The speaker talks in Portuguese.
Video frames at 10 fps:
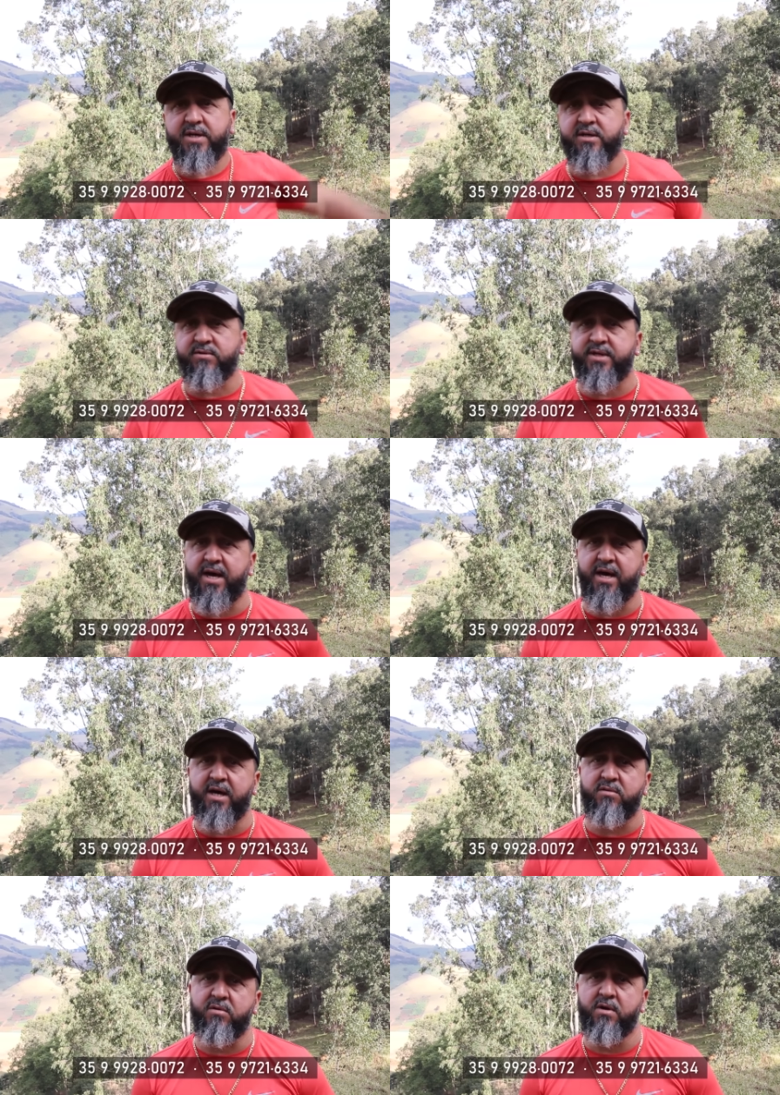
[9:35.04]
aqui do
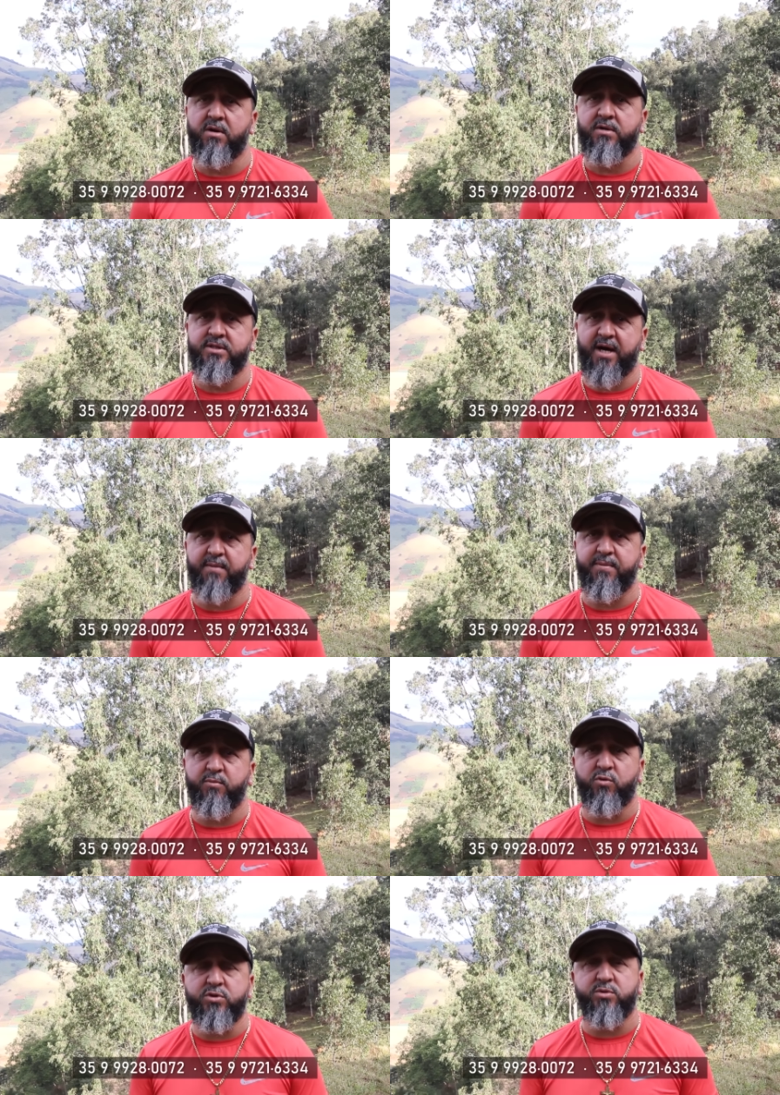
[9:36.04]
terreno, sabe?
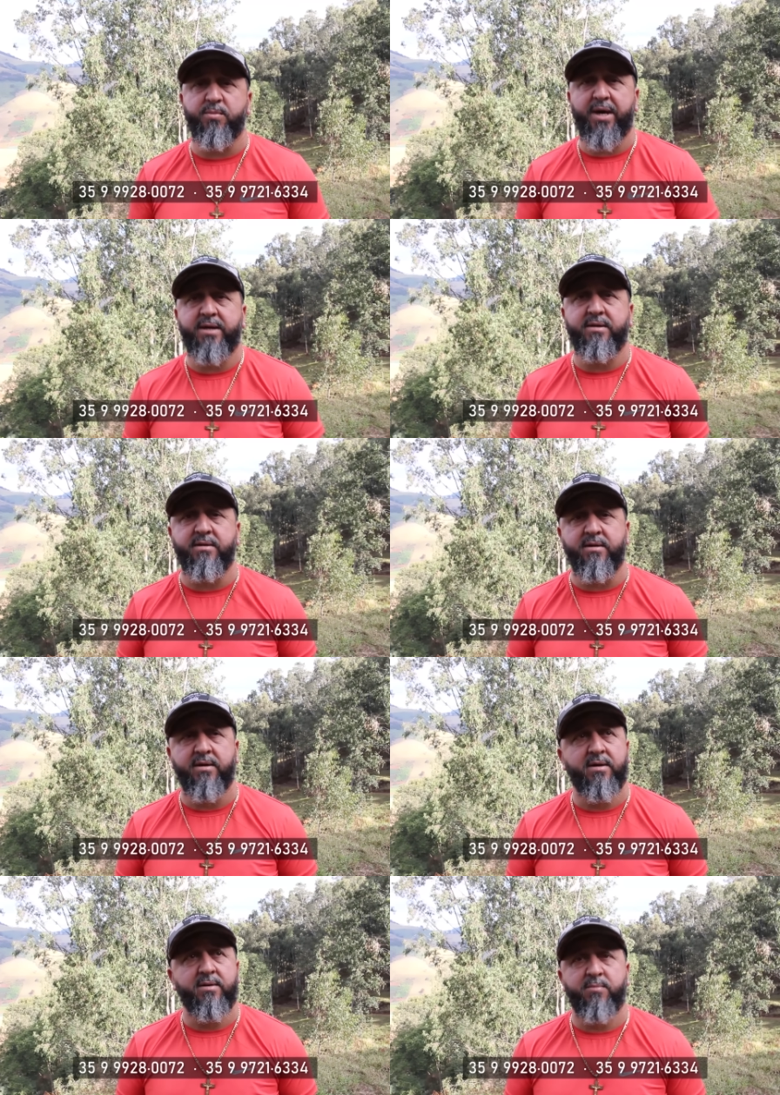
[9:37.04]
Muito bem,
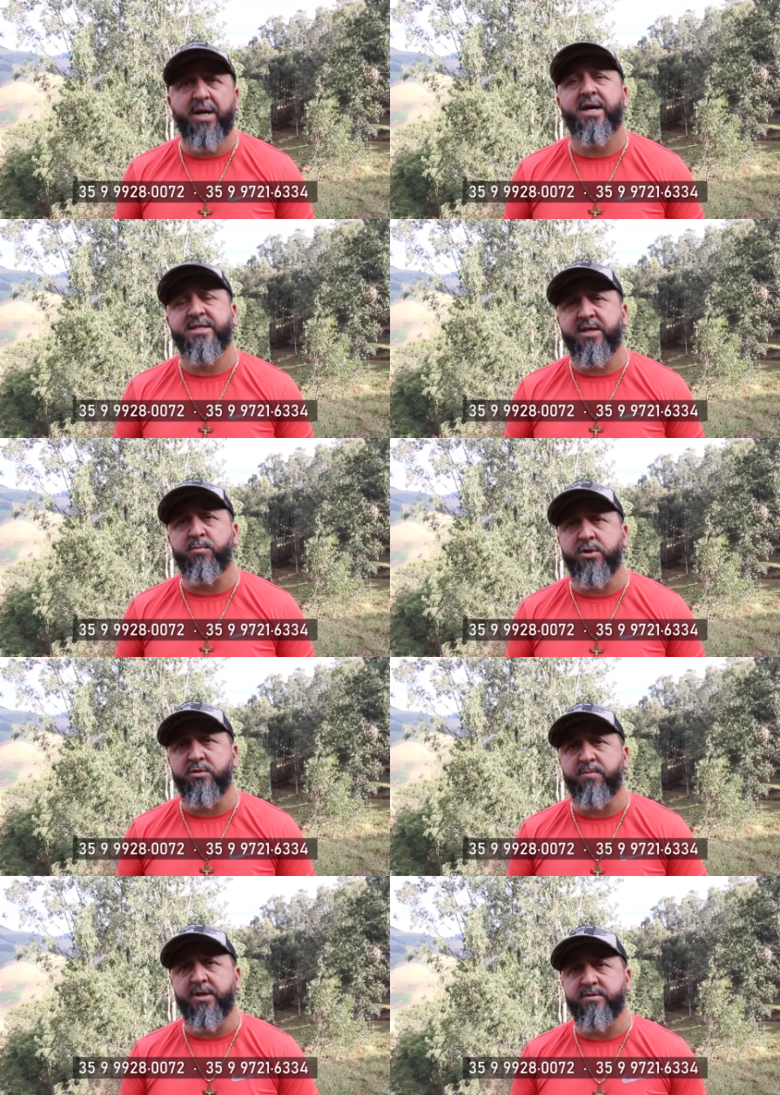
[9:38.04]
bem
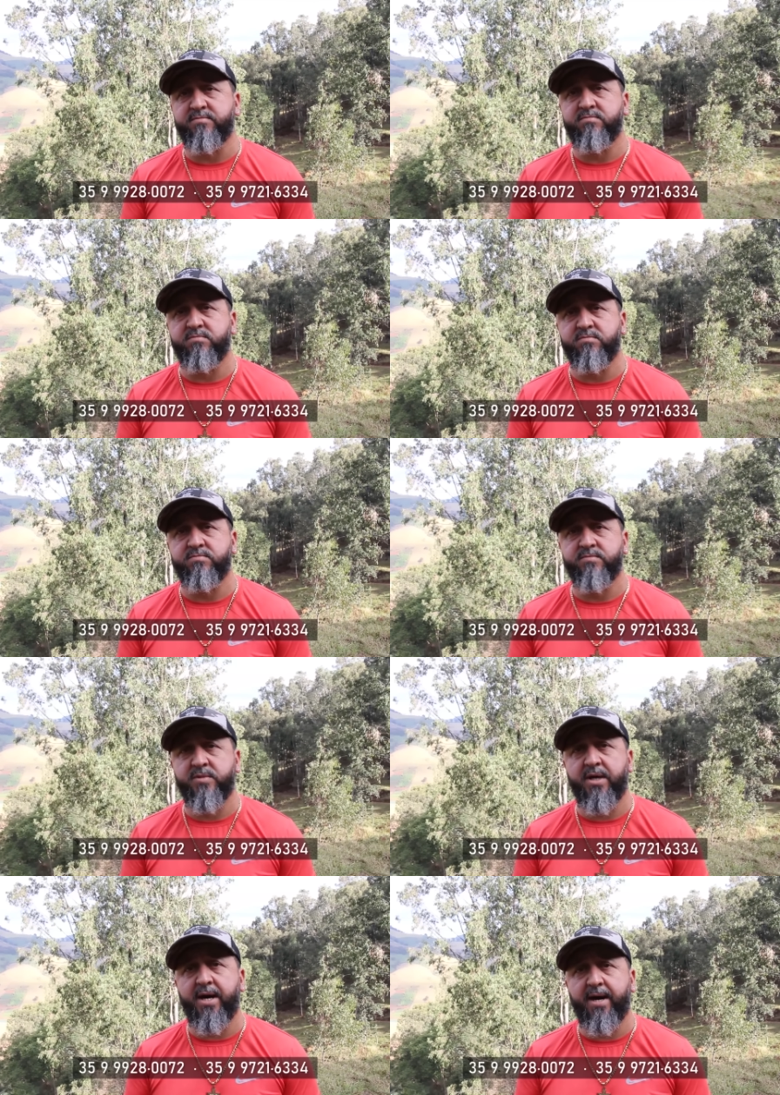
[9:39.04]
recebido mesmo.
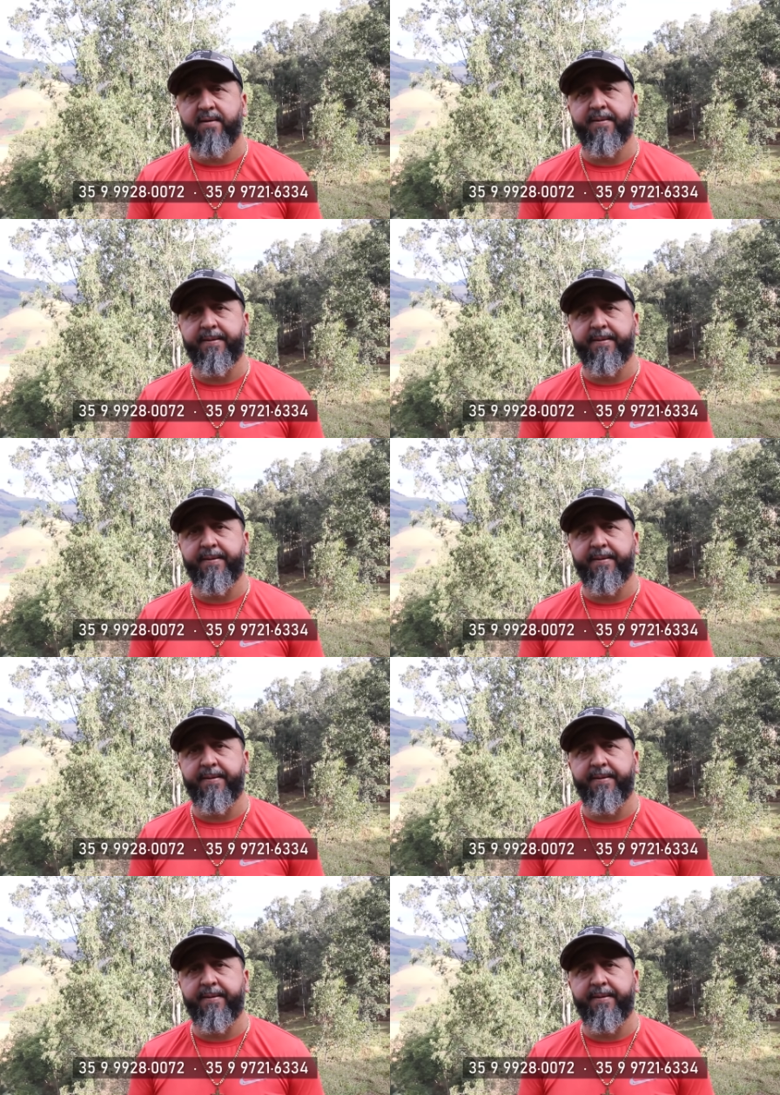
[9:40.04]
Hospitalidade é. nota